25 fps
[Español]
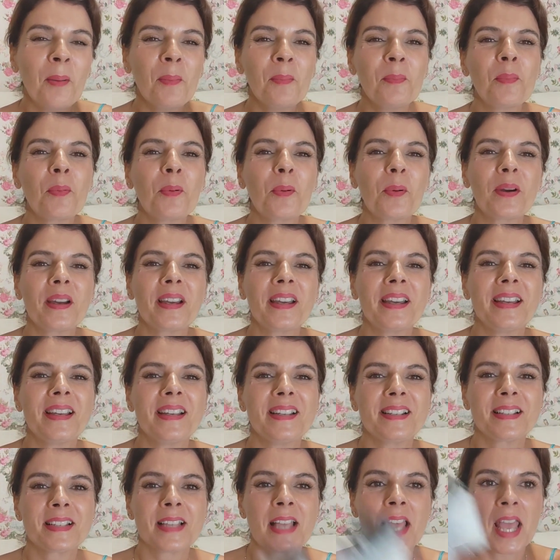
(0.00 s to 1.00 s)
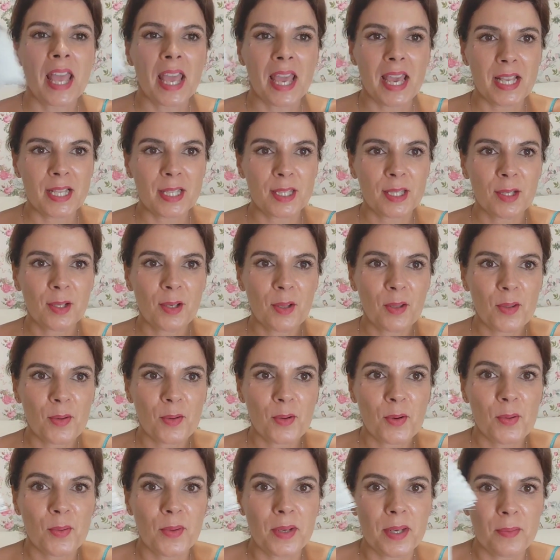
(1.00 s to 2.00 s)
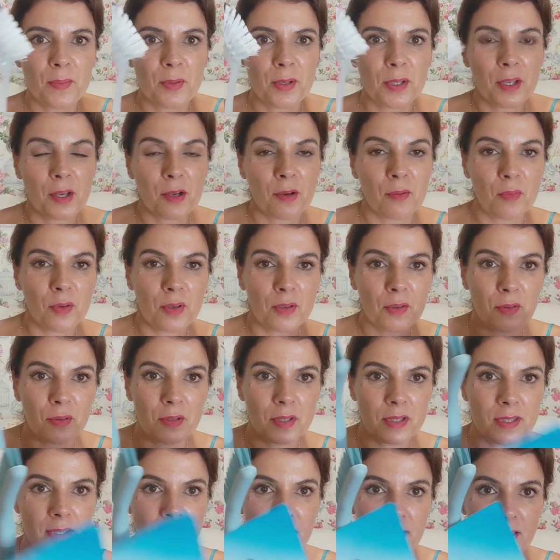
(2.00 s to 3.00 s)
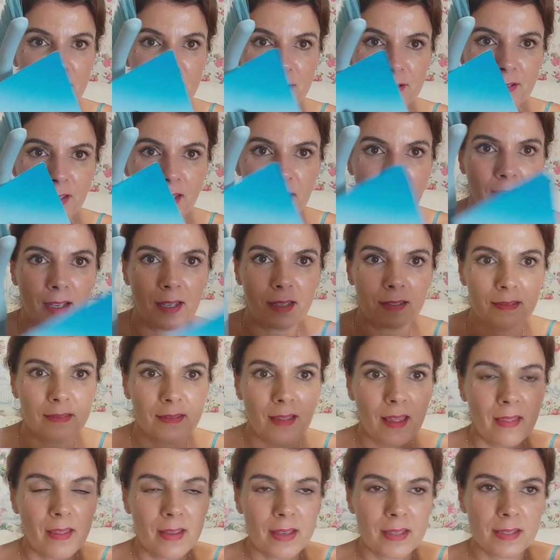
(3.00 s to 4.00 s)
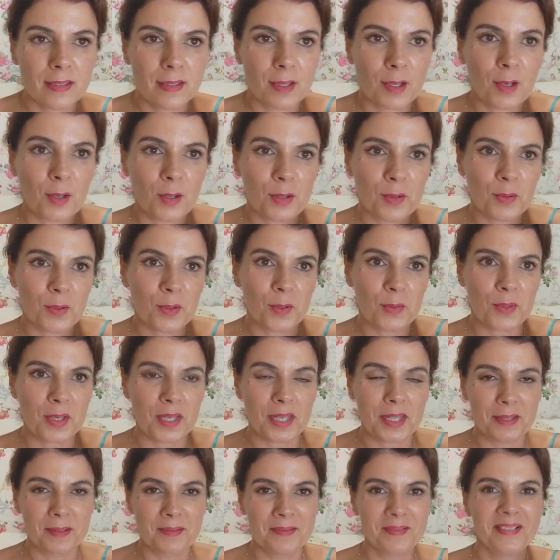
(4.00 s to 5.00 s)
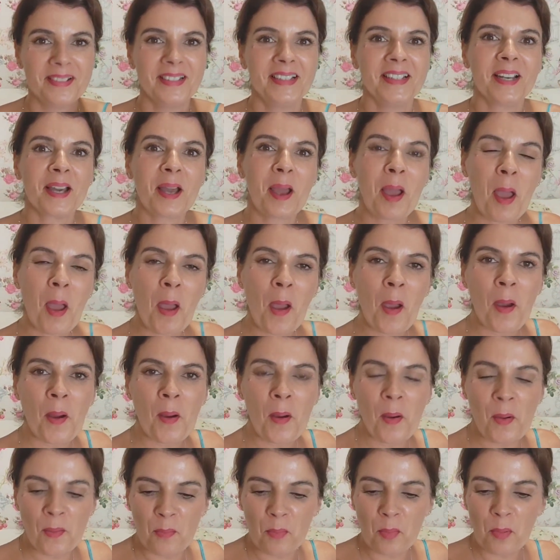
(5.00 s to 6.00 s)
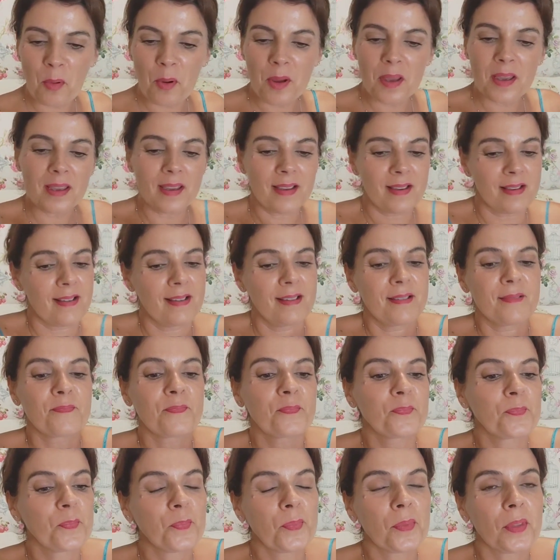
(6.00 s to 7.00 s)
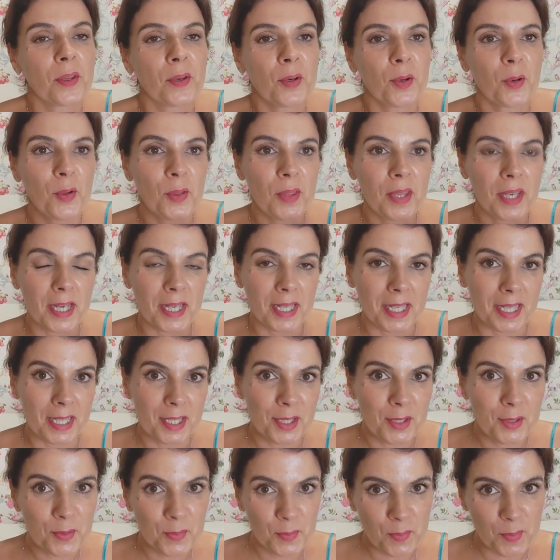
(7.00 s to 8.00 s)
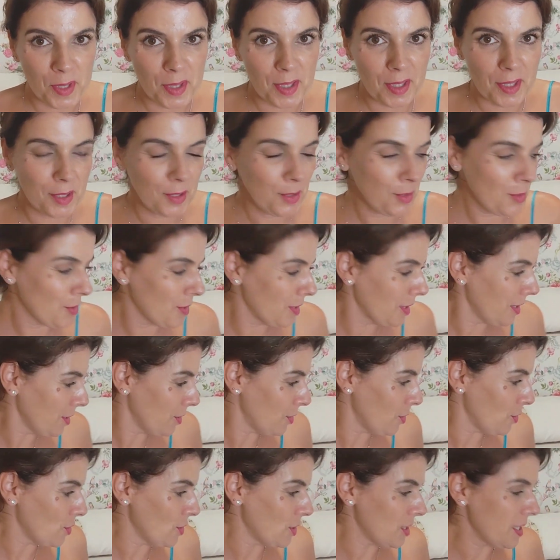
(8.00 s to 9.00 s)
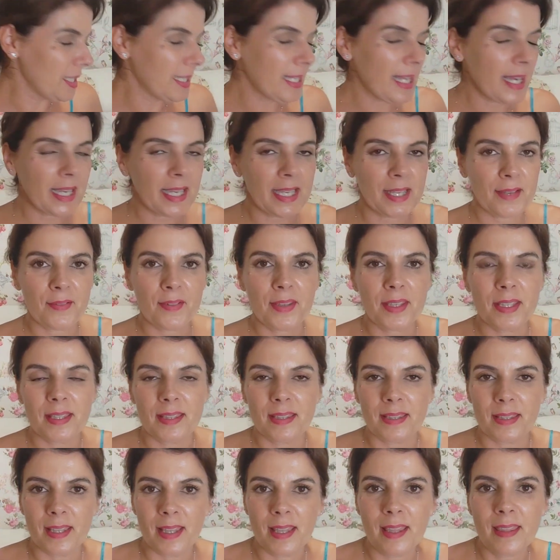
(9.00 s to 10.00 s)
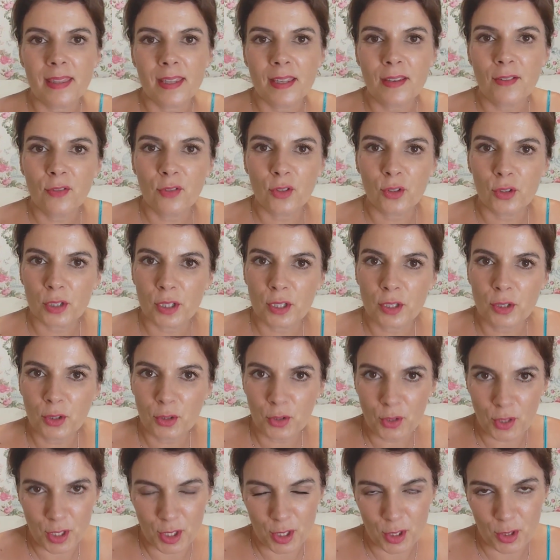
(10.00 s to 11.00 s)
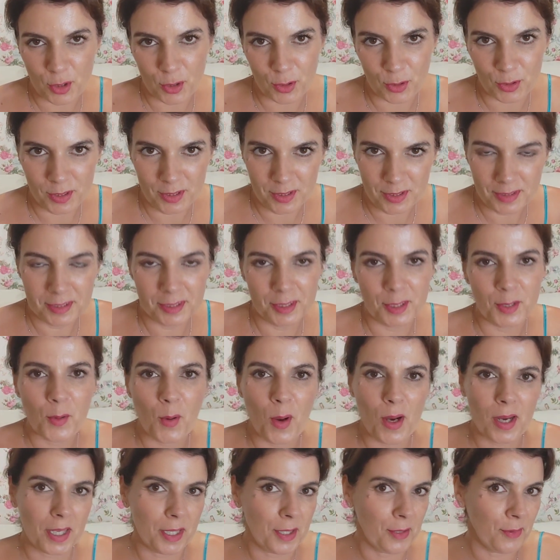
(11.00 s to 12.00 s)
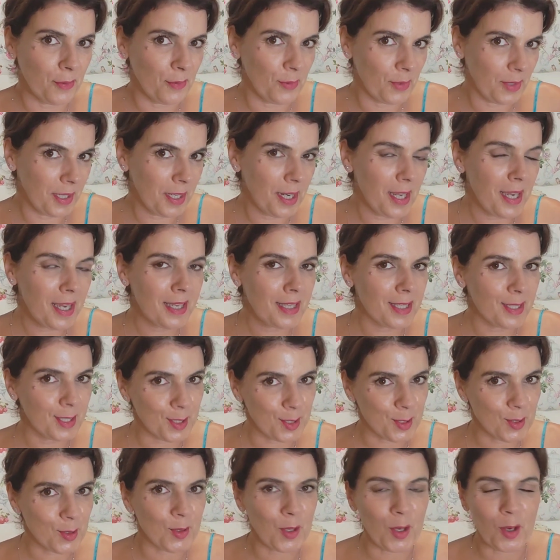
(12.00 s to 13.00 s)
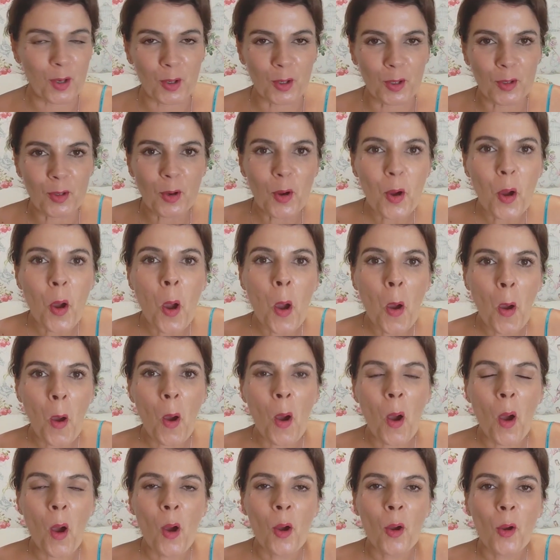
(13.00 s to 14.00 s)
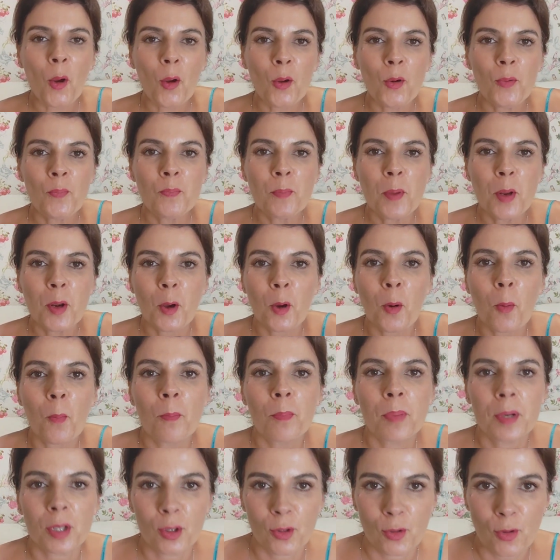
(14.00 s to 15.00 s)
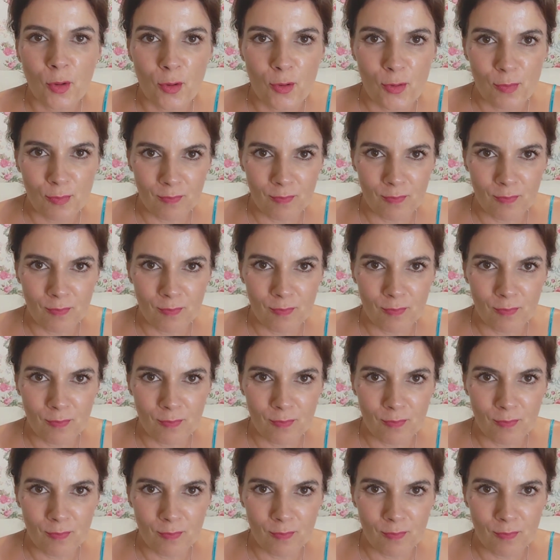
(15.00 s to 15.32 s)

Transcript: Pues este lo devolveré porque como con este he quedado tan encantada, este lo devolveré. Pues os dejaré ahí un videito de cositas que vi en Teddy, fotitos y eso, ¿eh? Igual que en Esfera y eso, que aunque no me lo compré todo,